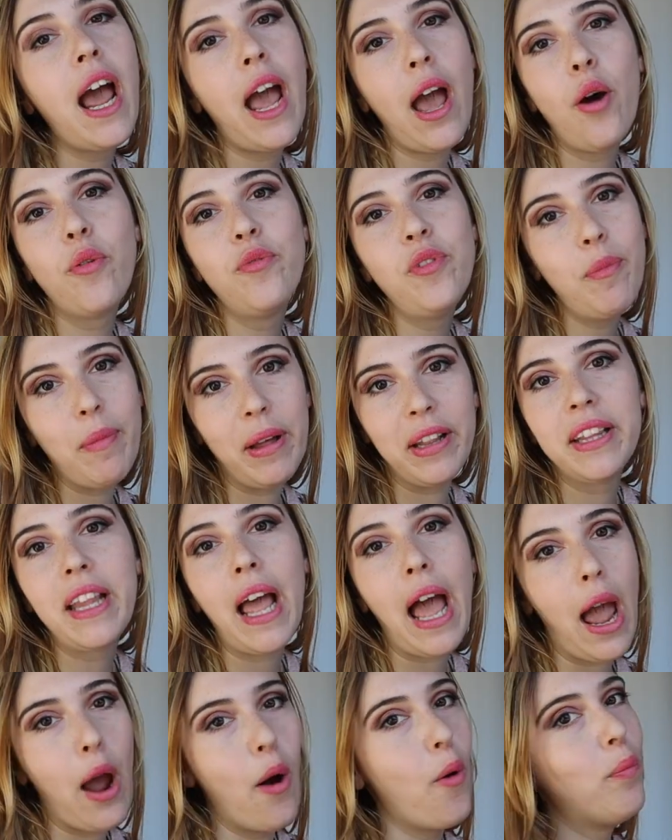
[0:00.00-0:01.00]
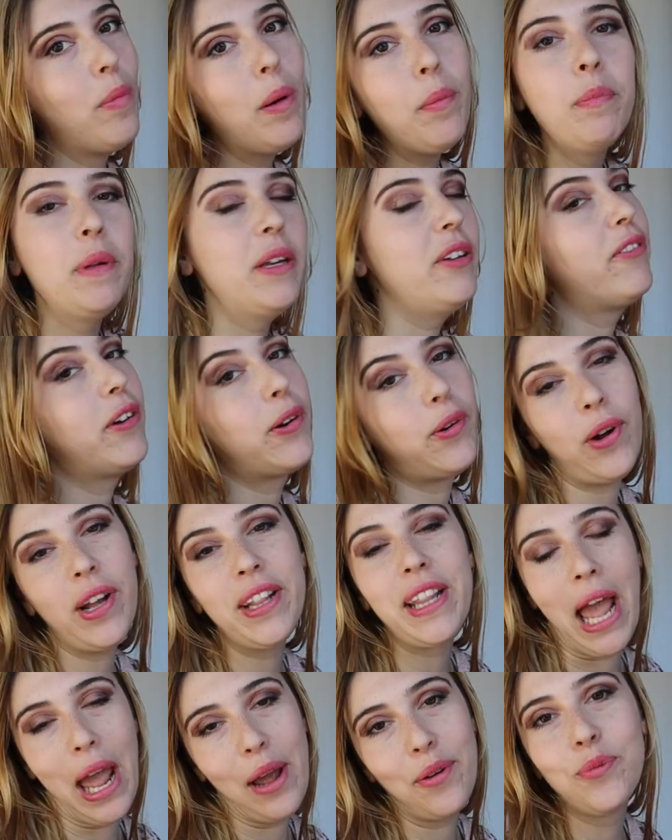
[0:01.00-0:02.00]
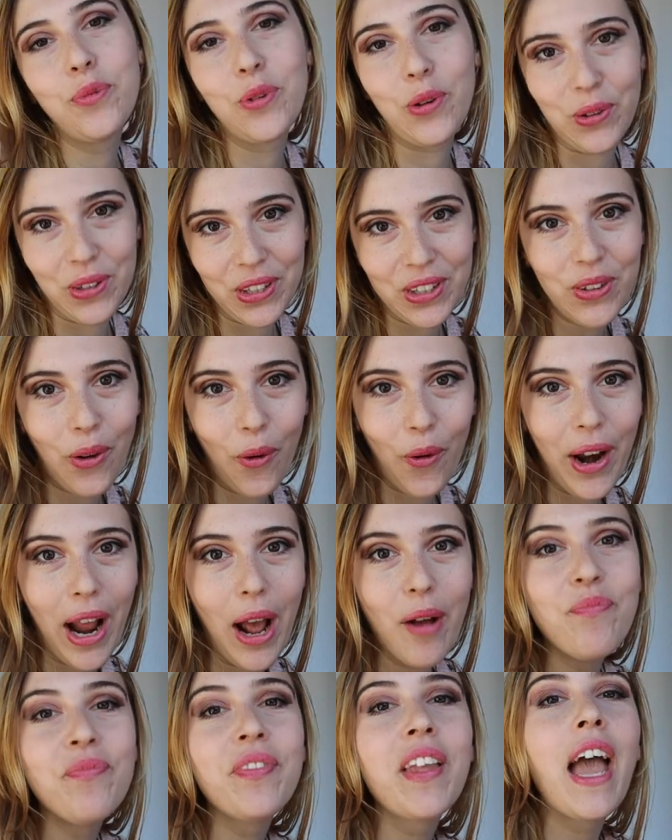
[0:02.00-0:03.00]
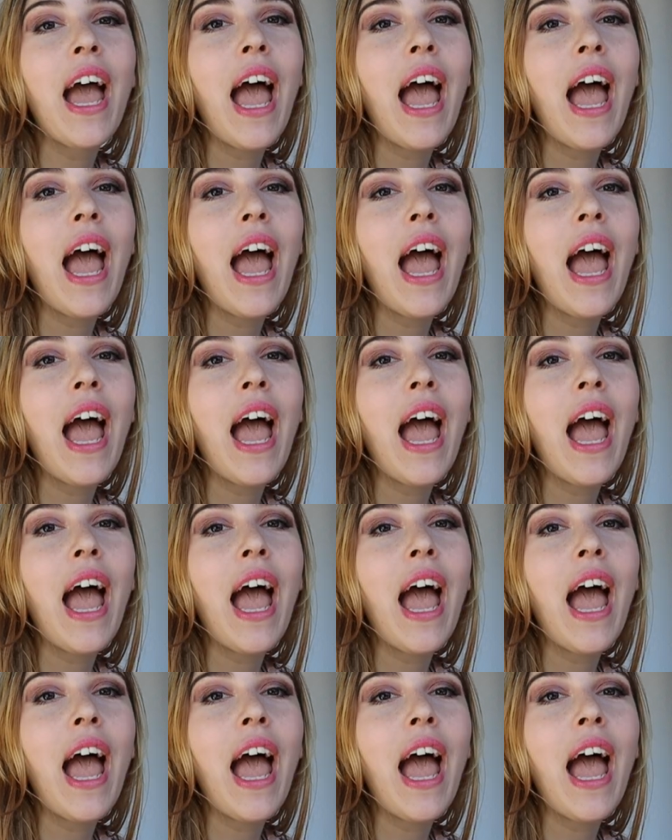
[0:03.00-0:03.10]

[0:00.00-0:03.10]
e ovviamente è un mammifero ed è un roditore.